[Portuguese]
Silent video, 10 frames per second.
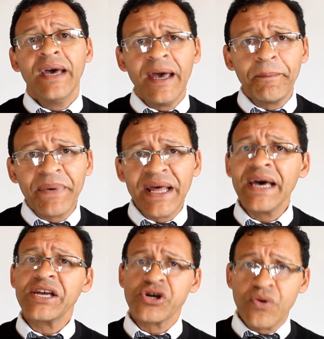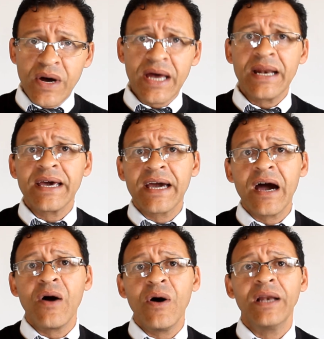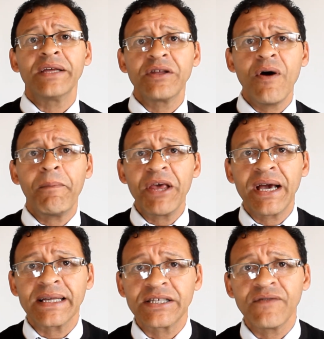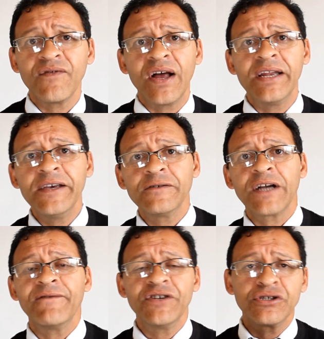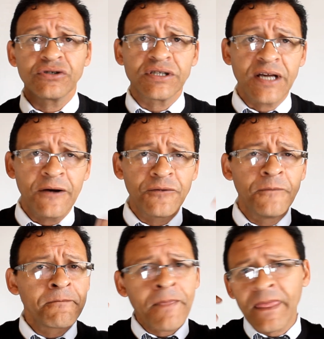É prático, é legal. Olha, tem um aplicativo ali, eu já vejo o saldo